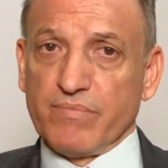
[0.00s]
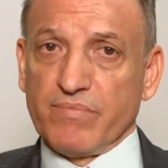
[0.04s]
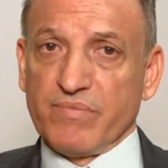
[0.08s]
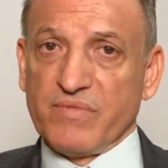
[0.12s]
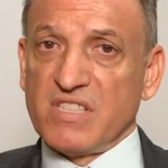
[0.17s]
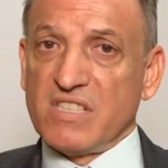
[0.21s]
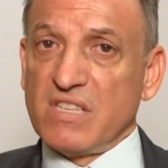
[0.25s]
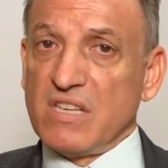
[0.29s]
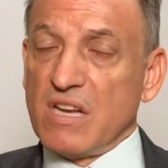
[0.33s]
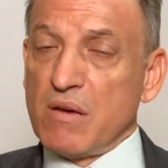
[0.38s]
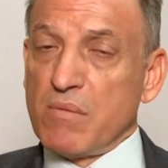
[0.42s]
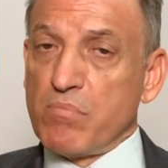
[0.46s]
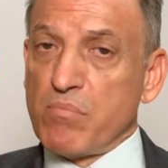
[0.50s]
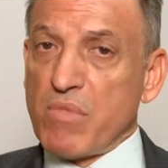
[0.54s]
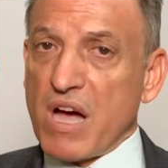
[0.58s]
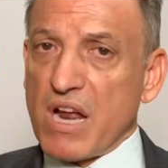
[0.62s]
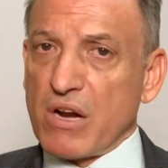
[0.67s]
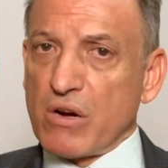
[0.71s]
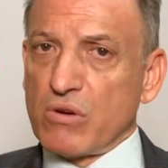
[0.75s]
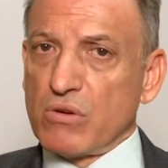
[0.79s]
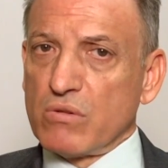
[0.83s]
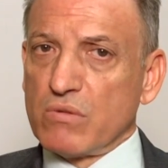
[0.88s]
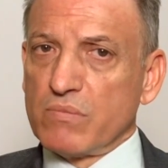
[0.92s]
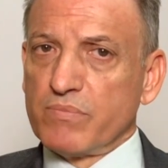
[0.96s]
Sin
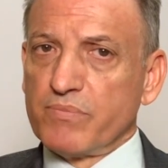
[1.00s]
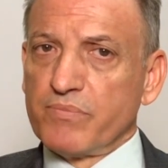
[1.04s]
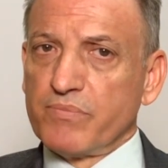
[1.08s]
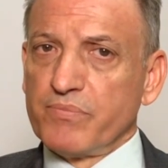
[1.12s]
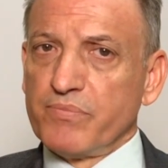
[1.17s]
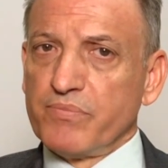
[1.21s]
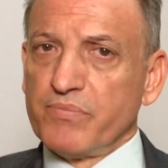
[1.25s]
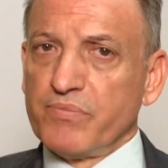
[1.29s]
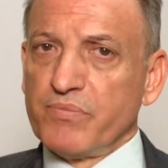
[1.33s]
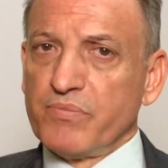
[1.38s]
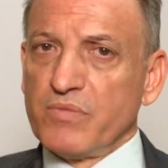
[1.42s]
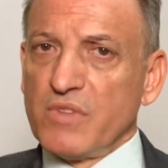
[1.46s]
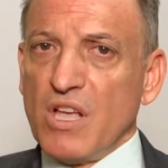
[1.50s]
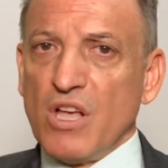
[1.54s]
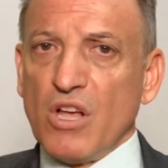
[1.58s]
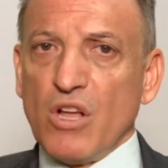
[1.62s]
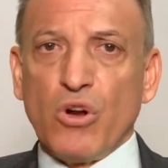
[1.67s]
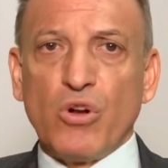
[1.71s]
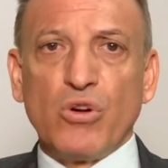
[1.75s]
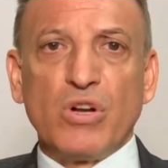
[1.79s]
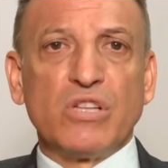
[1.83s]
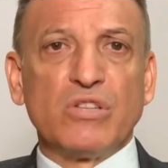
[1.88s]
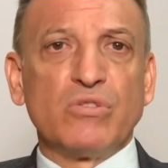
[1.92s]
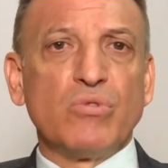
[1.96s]
embargo,
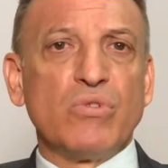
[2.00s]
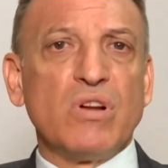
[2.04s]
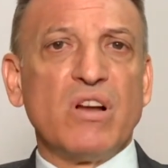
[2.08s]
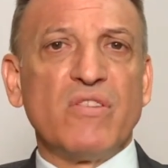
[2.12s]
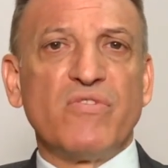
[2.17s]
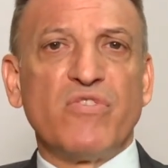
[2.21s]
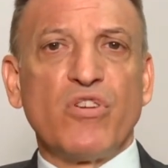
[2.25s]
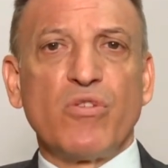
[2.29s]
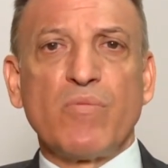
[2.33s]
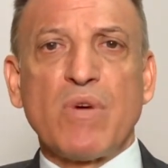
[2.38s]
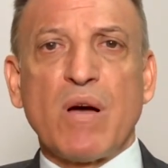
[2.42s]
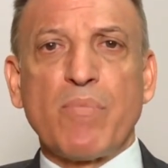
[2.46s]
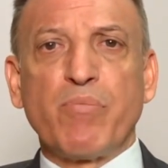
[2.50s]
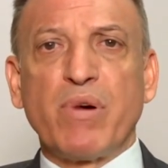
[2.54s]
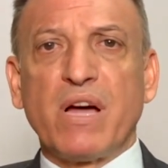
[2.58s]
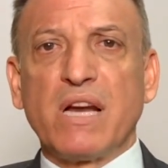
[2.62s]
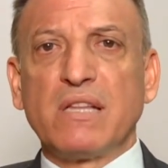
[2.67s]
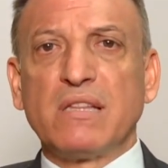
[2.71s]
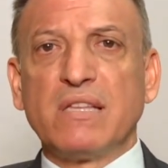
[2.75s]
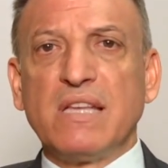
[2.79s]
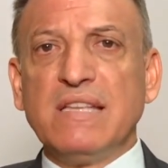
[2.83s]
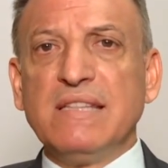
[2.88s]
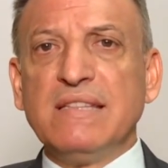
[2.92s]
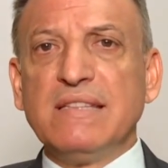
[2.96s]
lo natural forma
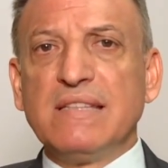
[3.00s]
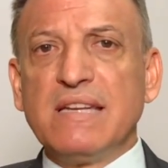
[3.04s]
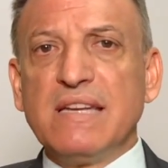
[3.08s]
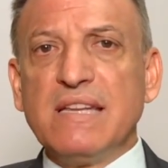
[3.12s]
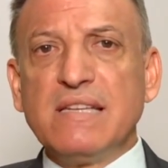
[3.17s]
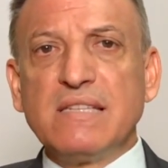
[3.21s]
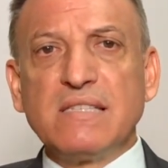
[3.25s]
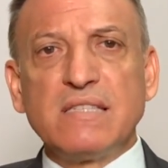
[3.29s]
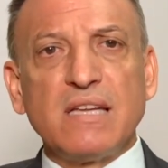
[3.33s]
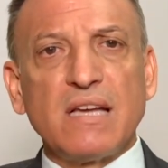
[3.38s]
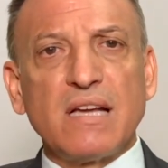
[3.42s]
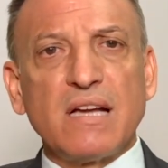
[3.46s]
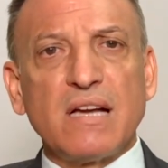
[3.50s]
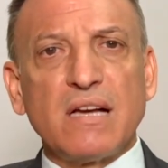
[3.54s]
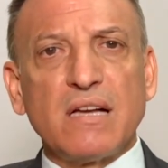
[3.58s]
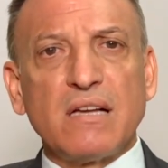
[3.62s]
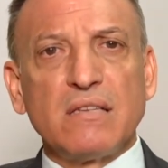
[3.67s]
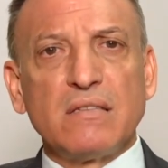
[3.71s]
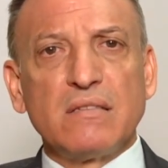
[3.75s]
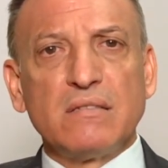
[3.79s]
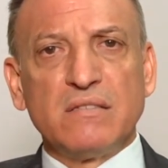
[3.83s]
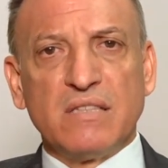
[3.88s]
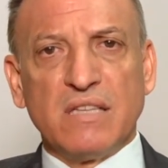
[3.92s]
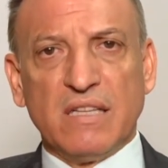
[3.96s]
parte
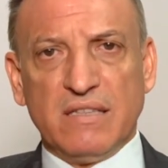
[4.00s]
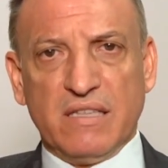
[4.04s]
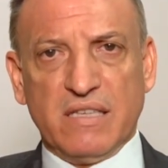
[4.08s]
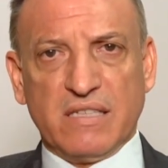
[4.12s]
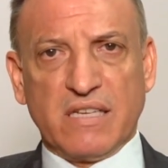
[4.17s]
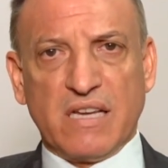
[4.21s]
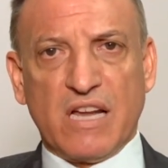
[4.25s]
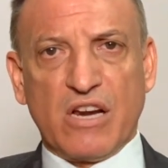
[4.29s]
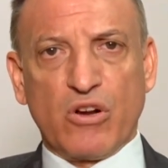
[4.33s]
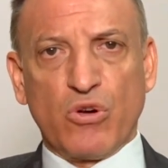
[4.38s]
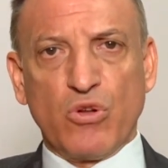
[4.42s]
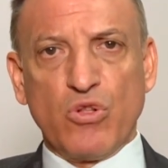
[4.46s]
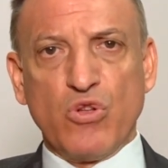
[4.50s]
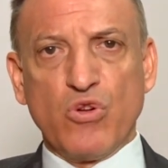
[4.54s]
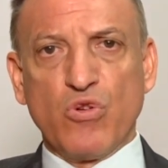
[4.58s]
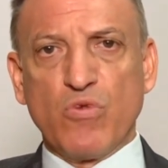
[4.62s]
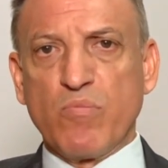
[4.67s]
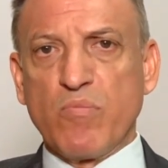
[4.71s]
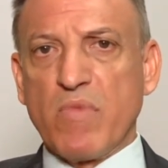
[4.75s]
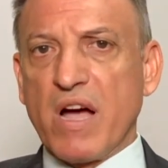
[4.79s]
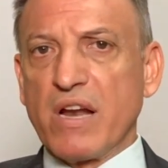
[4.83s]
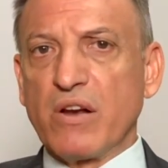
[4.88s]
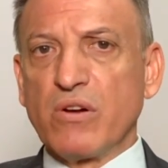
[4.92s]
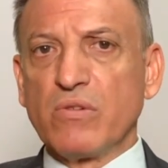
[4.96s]
intrínseca del desarrollo
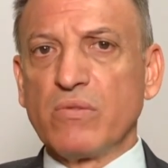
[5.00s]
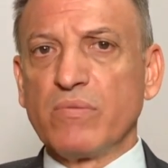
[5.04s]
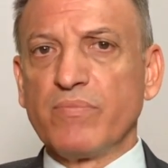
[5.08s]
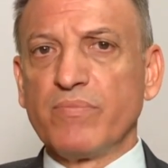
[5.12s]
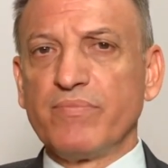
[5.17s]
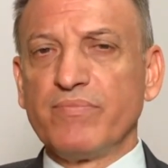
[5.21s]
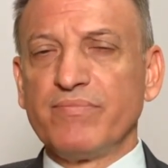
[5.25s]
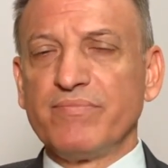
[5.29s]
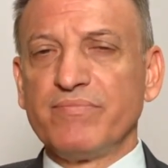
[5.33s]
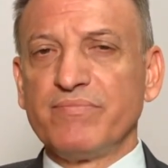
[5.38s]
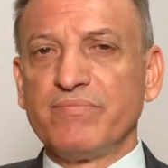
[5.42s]
humano.